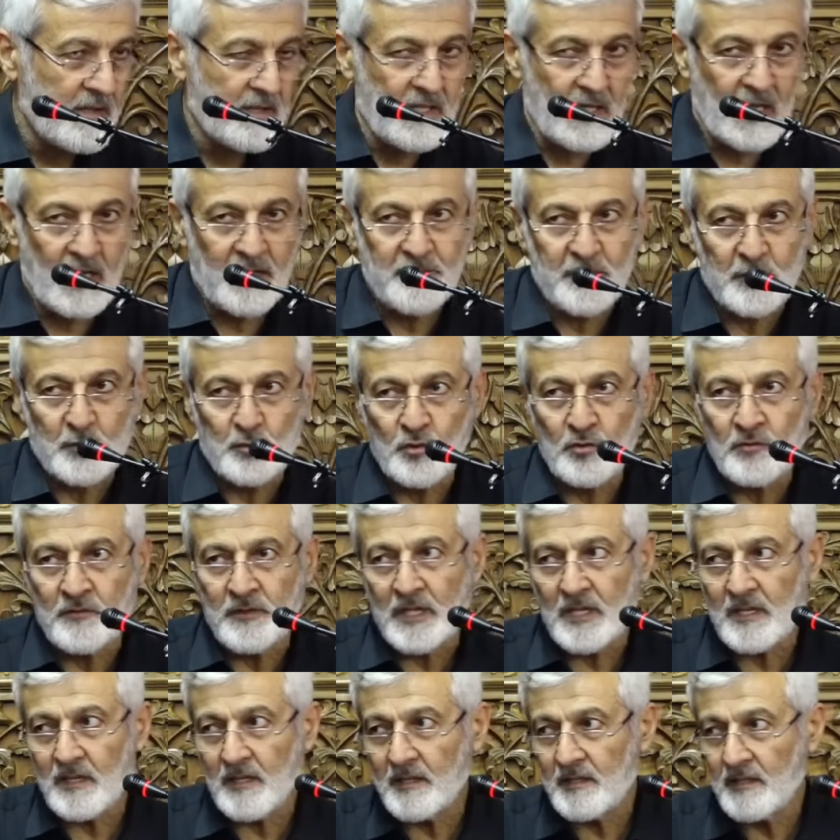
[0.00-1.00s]
Kafirun
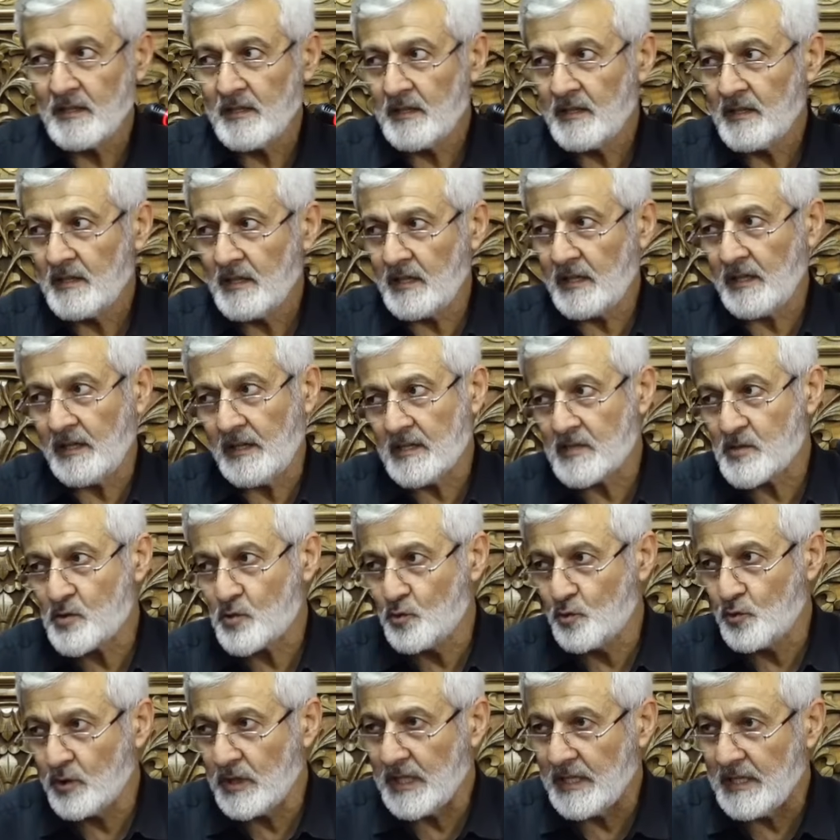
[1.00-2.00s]
ve İhlas
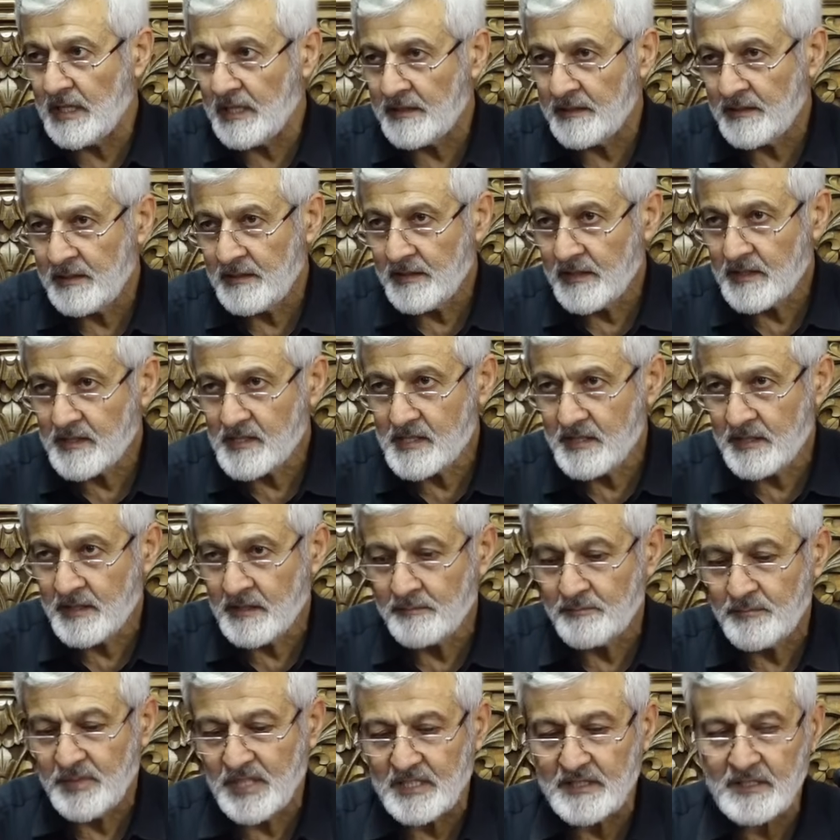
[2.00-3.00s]
surelerinin
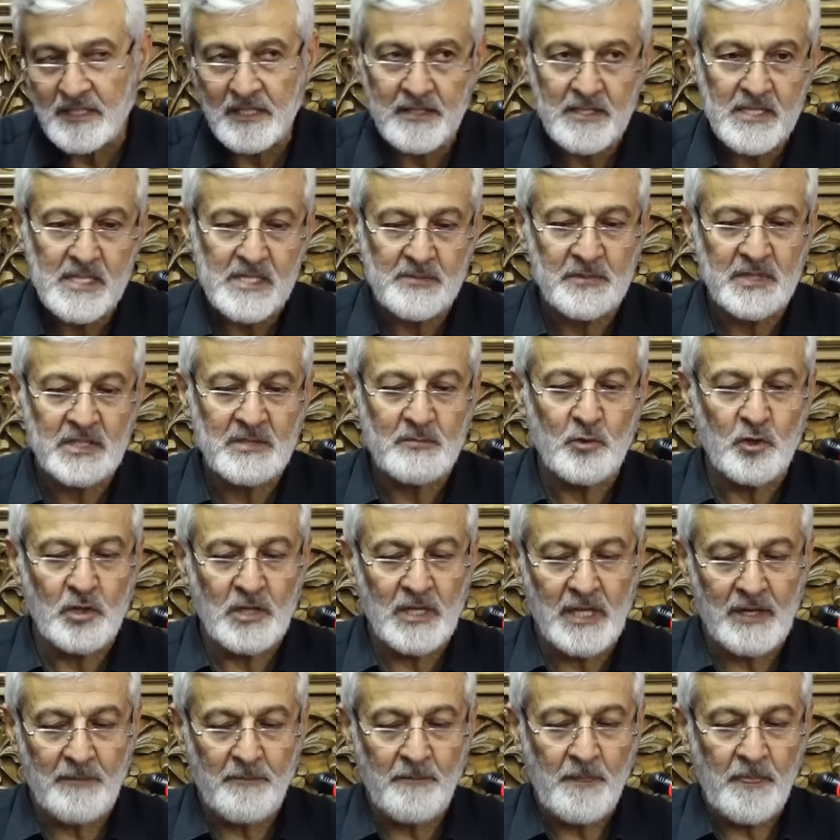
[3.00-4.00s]
ikisinin birden ismini
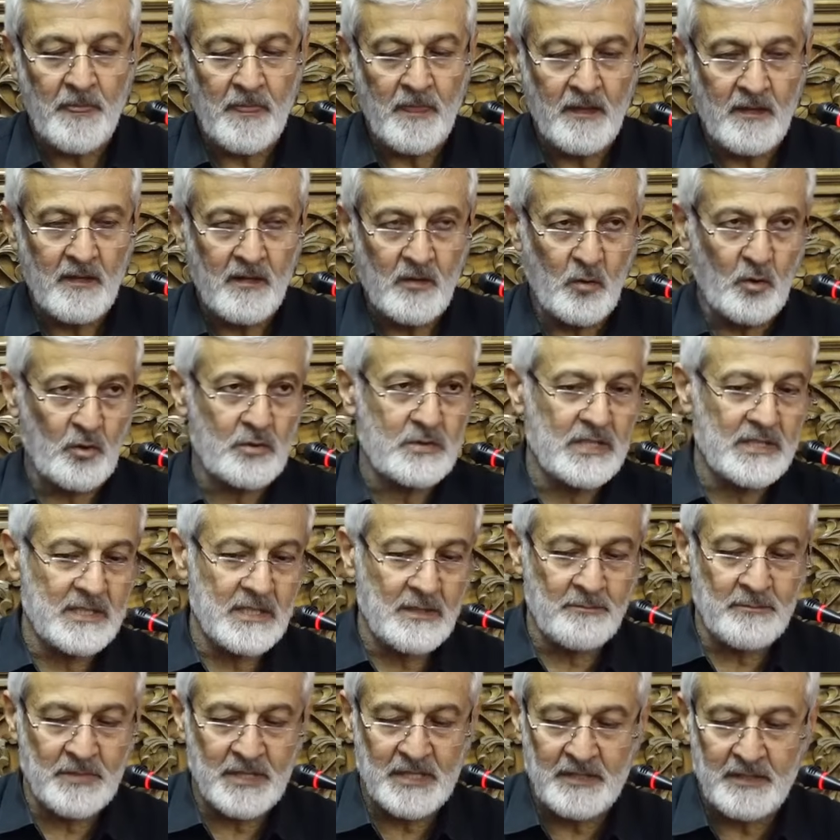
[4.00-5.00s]
böyle
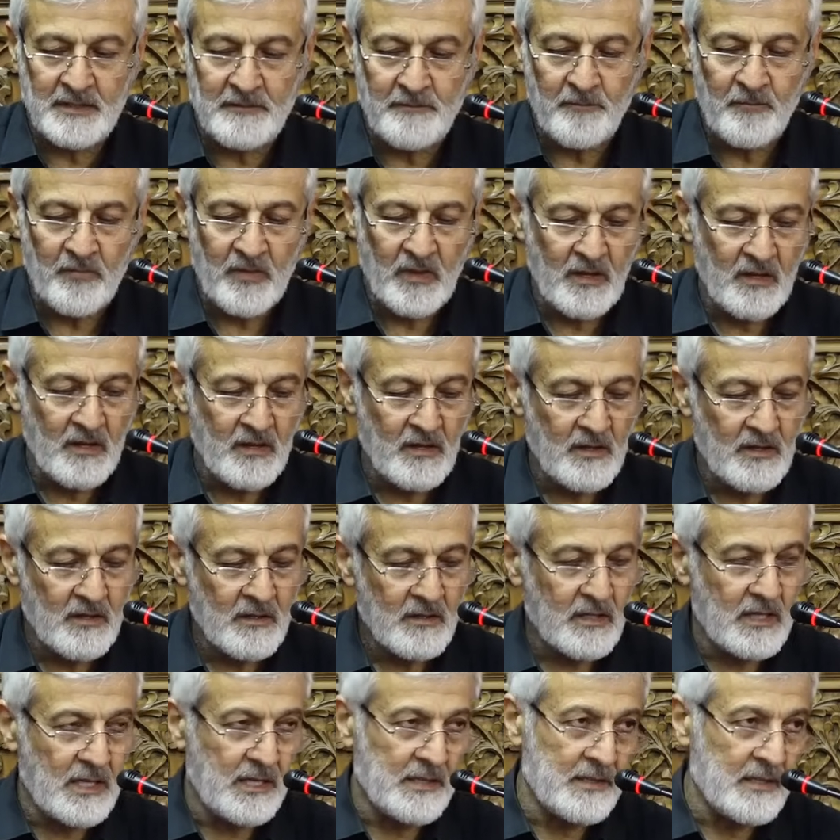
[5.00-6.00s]
öteden beri
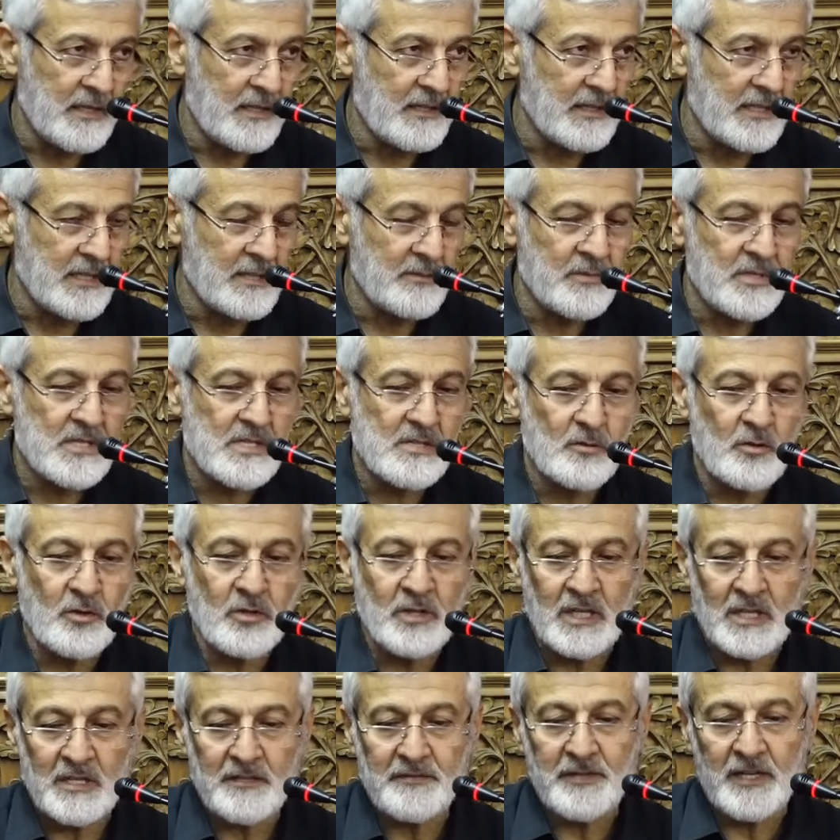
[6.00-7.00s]
kaynaklarımız
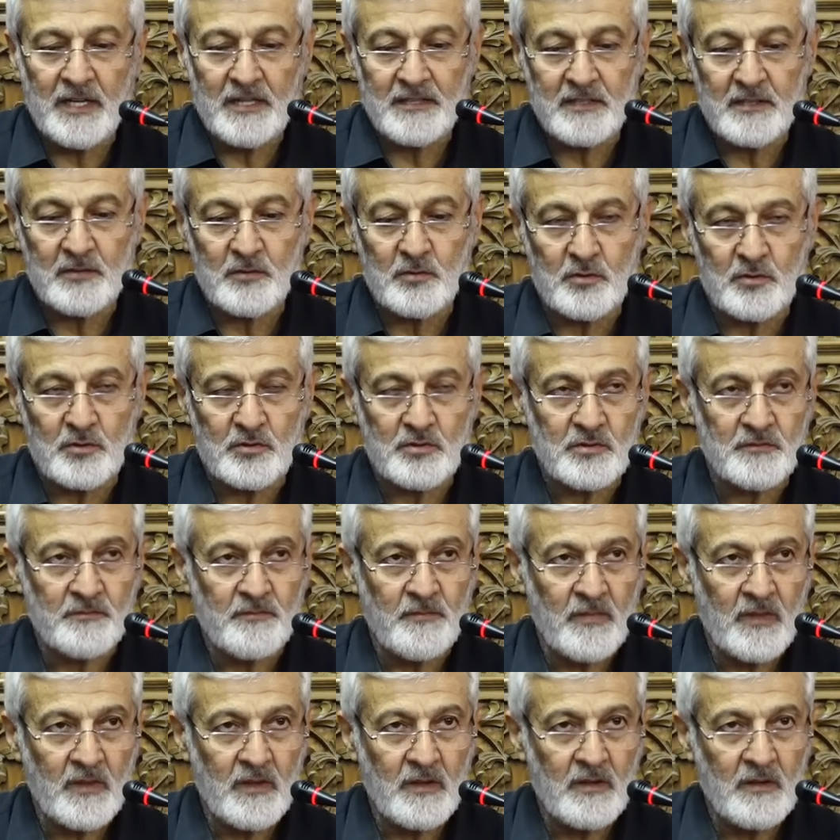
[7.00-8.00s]
öyle ifade ediyor.
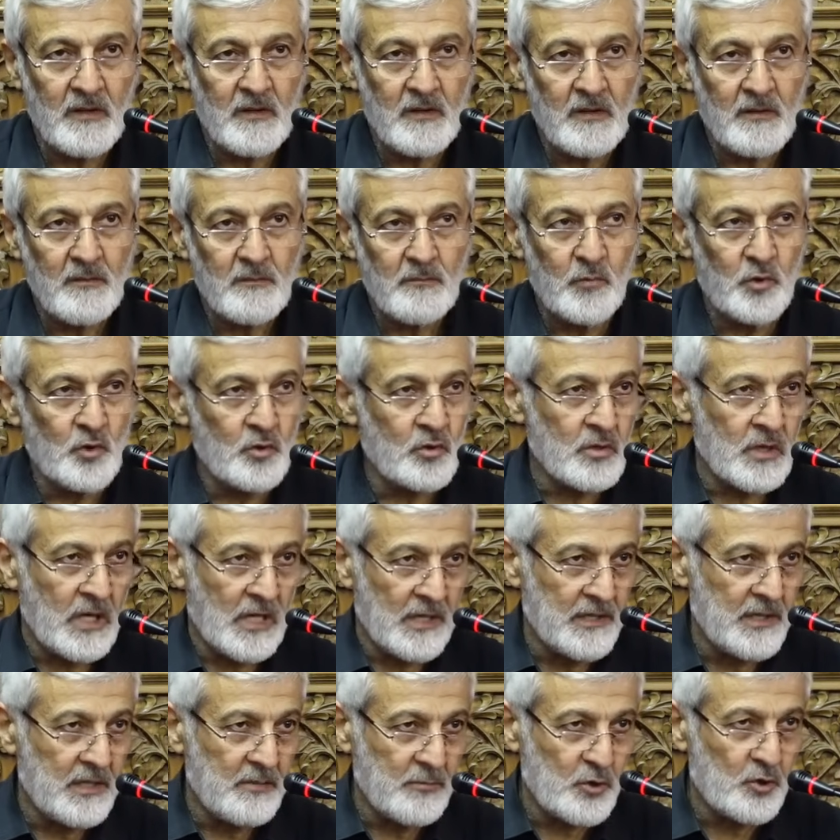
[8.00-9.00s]
Bunun
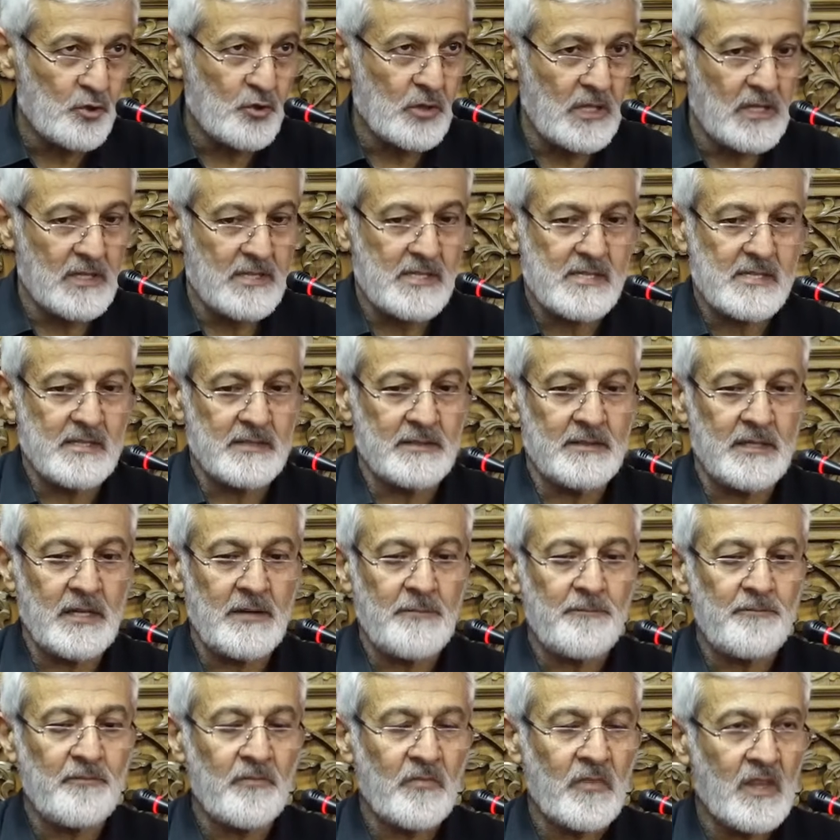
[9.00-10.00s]
anlamı şu aslında.